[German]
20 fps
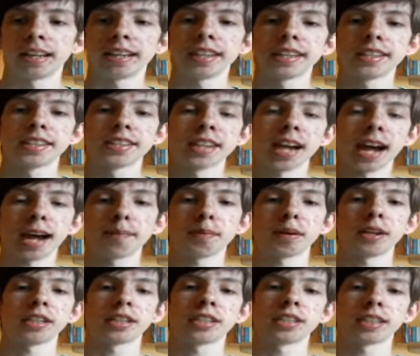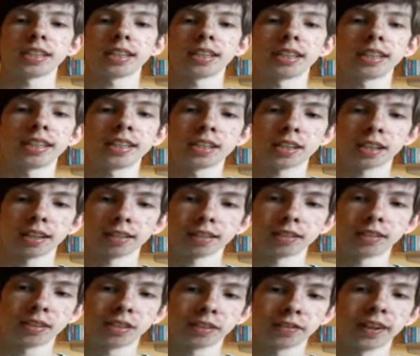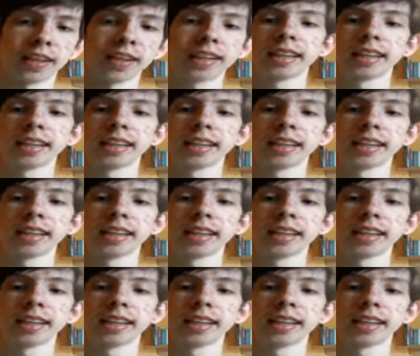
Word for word: Ich habe euch, äh, ich, also ich